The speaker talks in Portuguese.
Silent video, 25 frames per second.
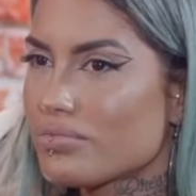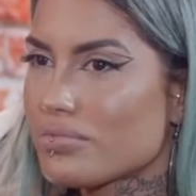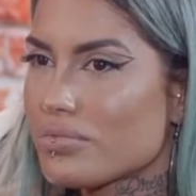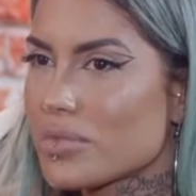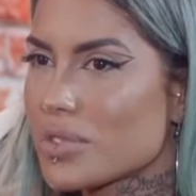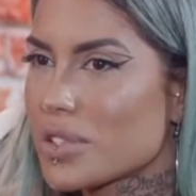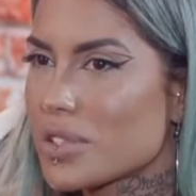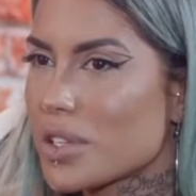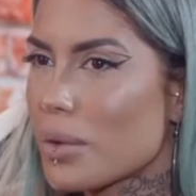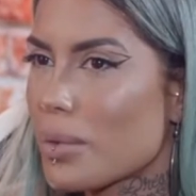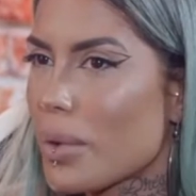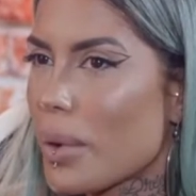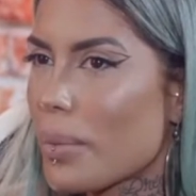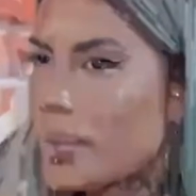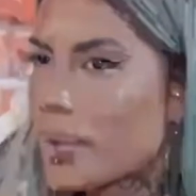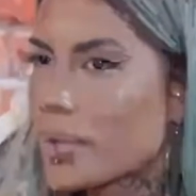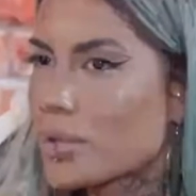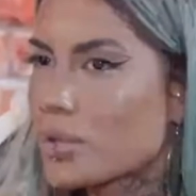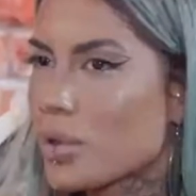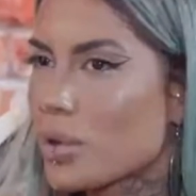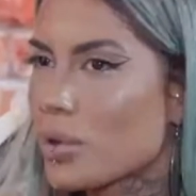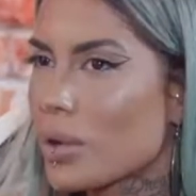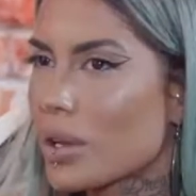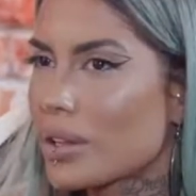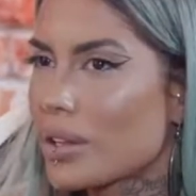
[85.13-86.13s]
ser uma
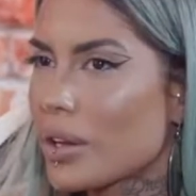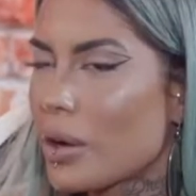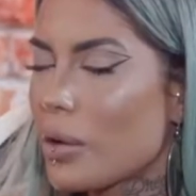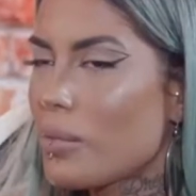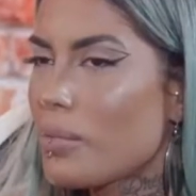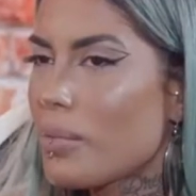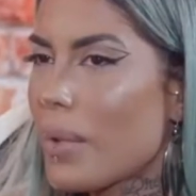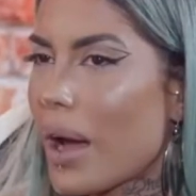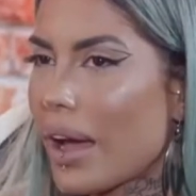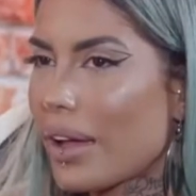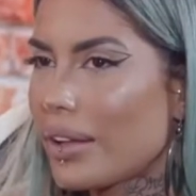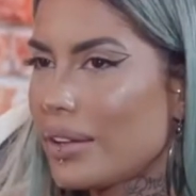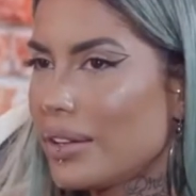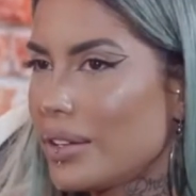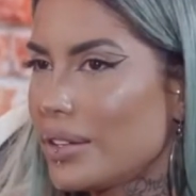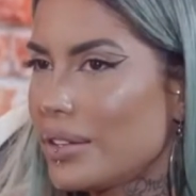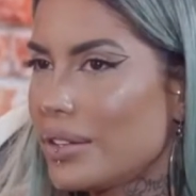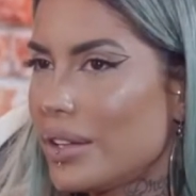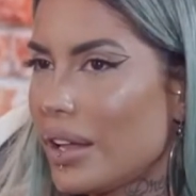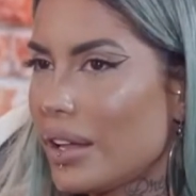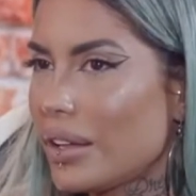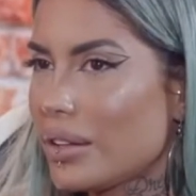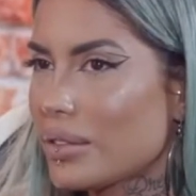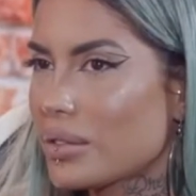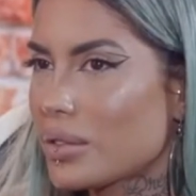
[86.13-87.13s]
pessoa tão má ali
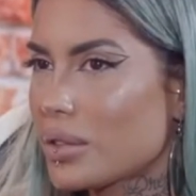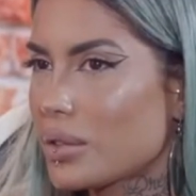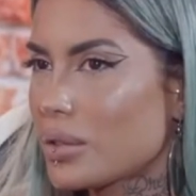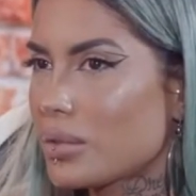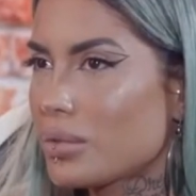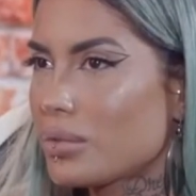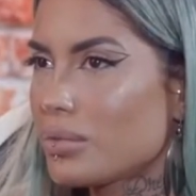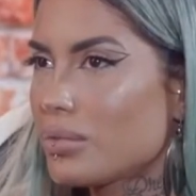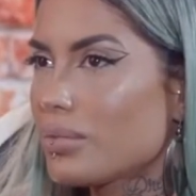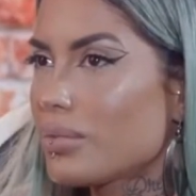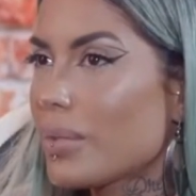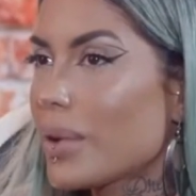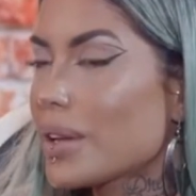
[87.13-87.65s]
dentro.